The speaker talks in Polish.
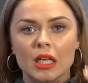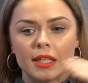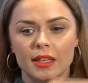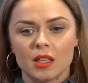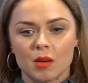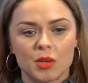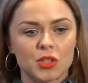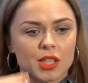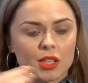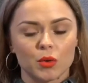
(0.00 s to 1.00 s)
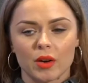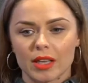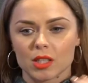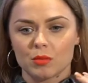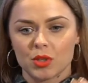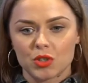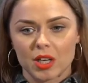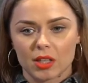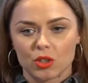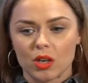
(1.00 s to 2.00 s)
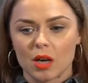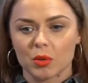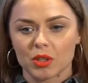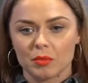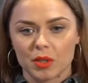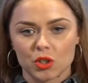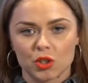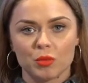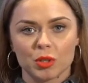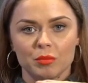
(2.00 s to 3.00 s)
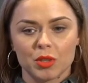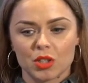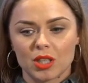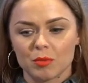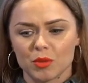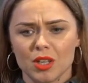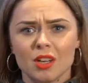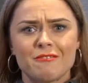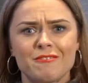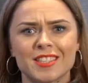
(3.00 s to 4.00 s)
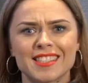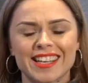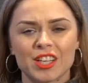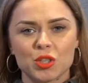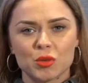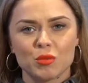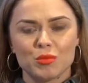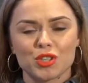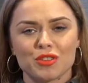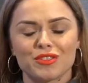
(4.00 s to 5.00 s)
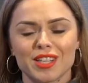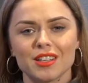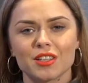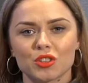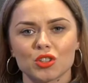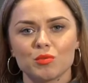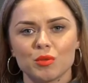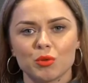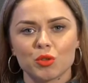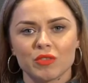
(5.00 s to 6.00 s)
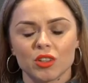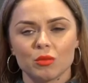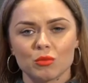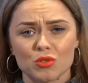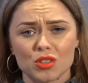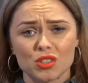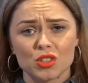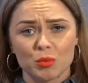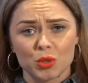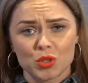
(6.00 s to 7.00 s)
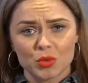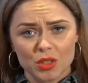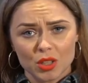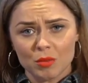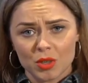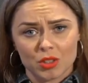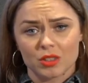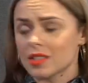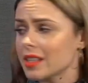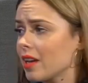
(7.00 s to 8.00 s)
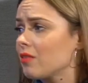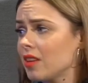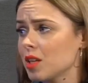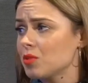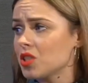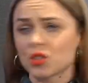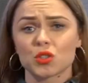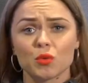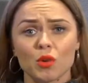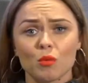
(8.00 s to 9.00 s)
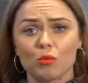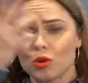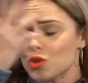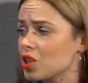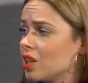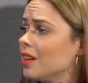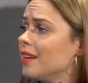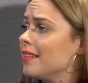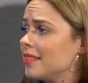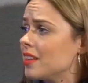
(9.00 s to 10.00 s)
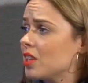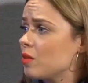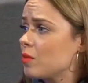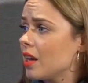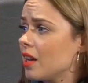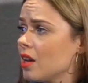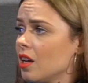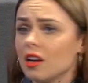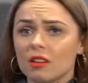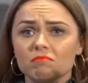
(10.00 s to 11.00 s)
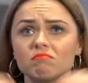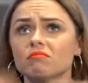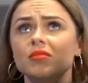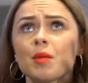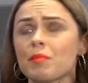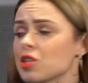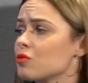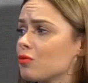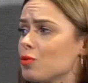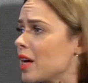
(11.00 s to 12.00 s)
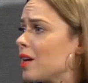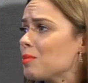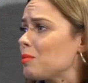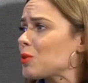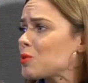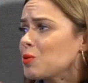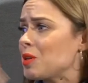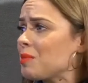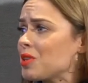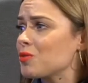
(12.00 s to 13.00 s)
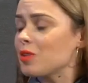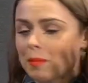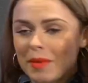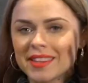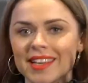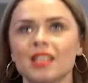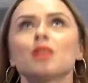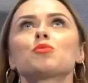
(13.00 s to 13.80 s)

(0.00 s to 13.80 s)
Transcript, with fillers: Jedna myśl za drugą, a co będzie jak to, a potem będzie to, potem będzie tamto. Wystarczyłoby, że wtedy ktoś by mi uświadomił, że stop, to są tylko myśli. To jest tak, jak fajnie powiedziałeś, to są obłoczki na niebie, nie patrz w górę, po prostu nie patrz w górę. Mentalnie